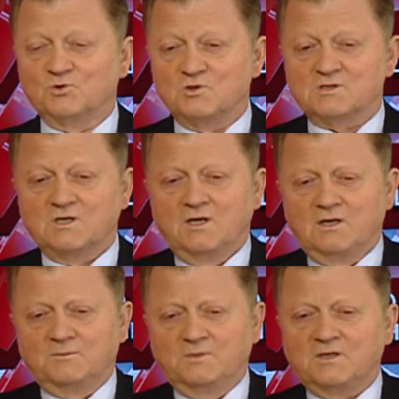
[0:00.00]
То есть
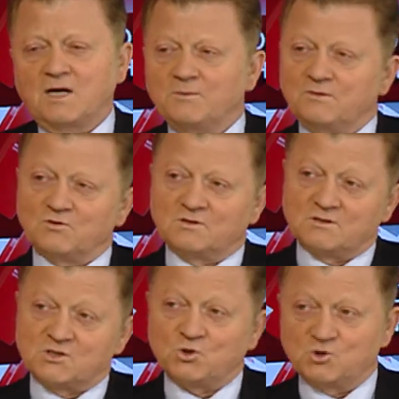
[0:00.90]
мы как бы вот
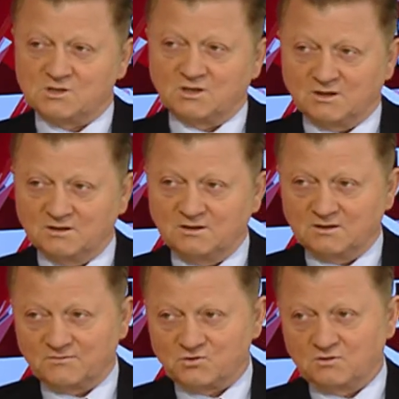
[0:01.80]
с той стороны
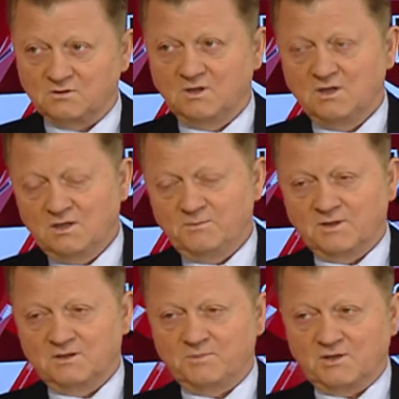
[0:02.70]
это все
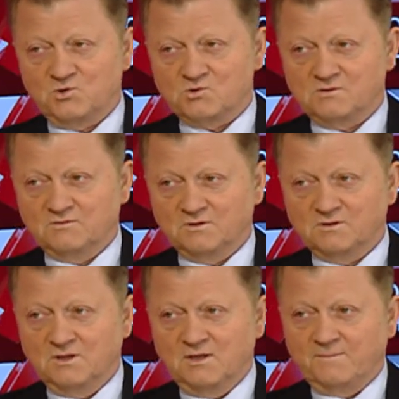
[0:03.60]
могли прочувствовать.